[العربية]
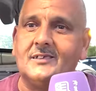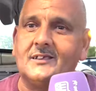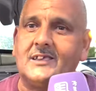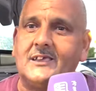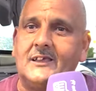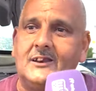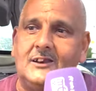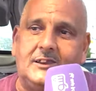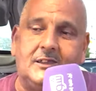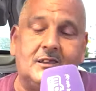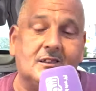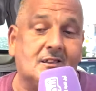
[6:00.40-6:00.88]

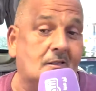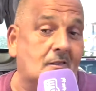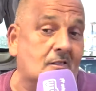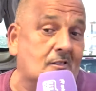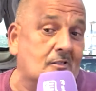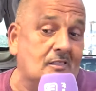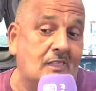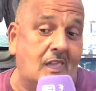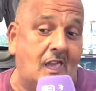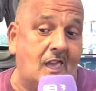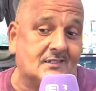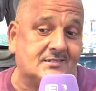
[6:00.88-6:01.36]
كاين اللي
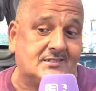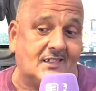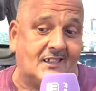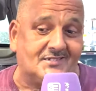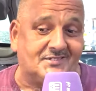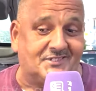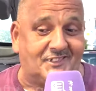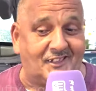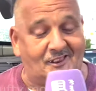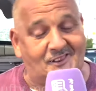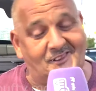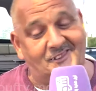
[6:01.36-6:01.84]
اعداء
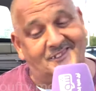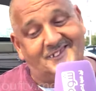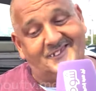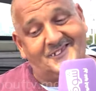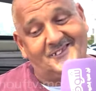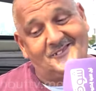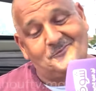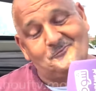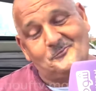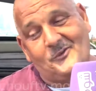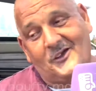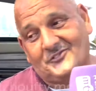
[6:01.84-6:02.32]

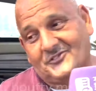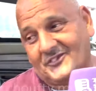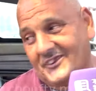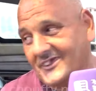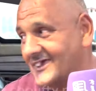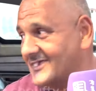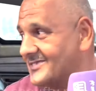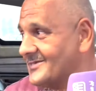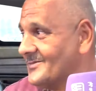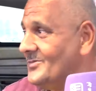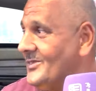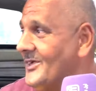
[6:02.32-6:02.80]
ديال
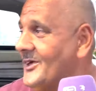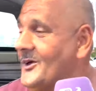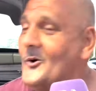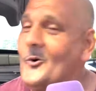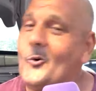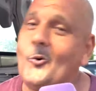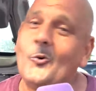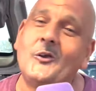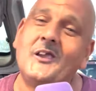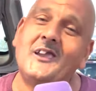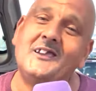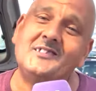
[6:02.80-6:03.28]
مدريد
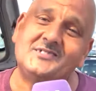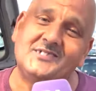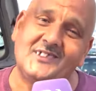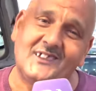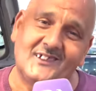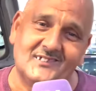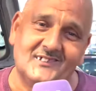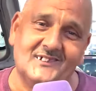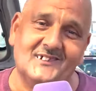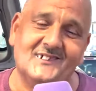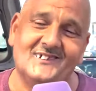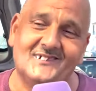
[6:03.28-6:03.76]
وكاين
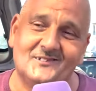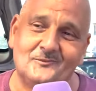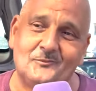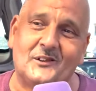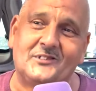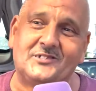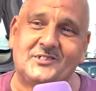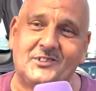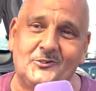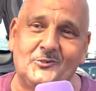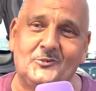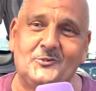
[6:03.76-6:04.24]
ديال
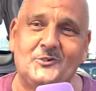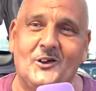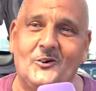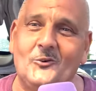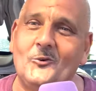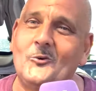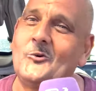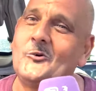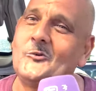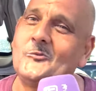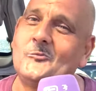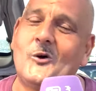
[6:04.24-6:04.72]
برشلونه
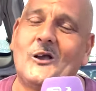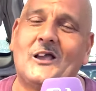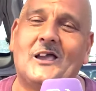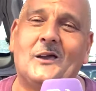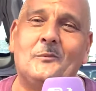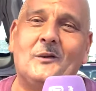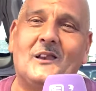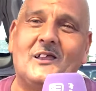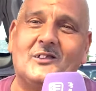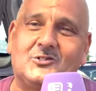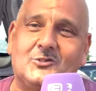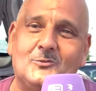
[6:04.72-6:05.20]

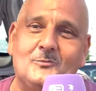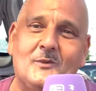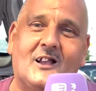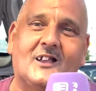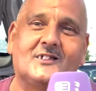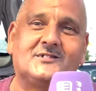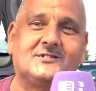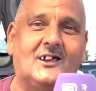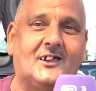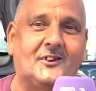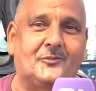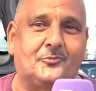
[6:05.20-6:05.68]
والمقابله تما
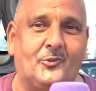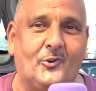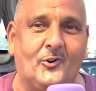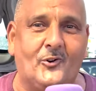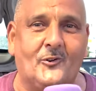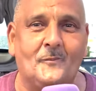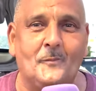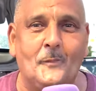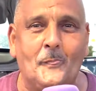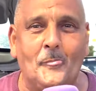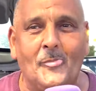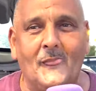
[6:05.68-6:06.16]

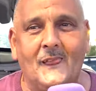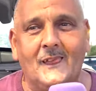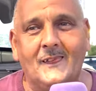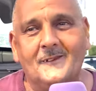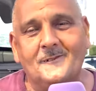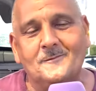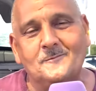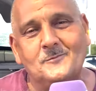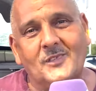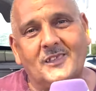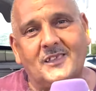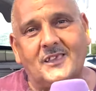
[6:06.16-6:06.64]
كتعرفوا
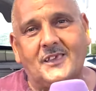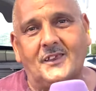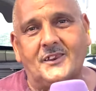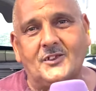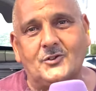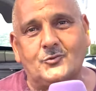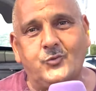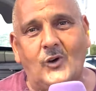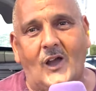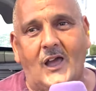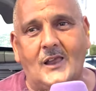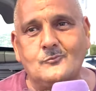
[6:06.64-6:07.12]

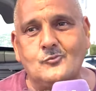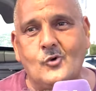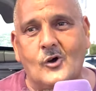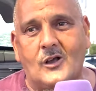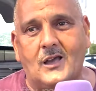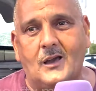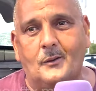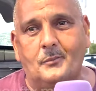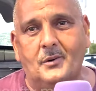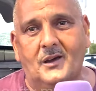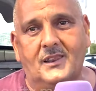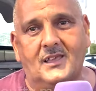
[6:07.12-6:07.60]
كانت واحد
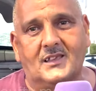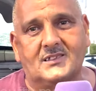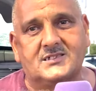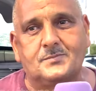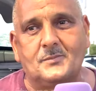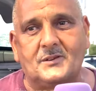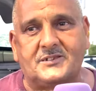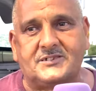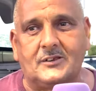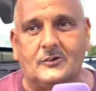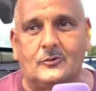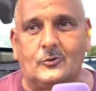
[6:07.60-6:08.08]
المقابله
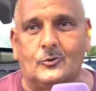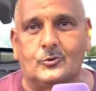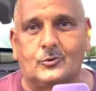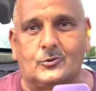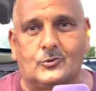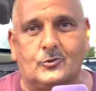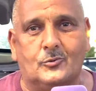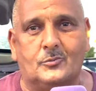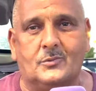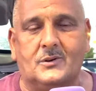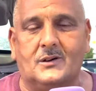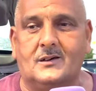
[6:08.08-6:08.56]
ماشي نقول
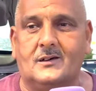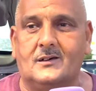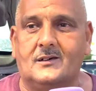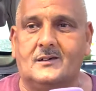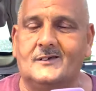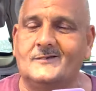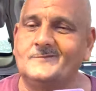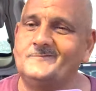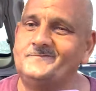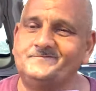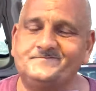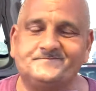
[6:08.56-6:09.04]
لكم
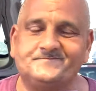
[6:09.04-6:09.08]
آه،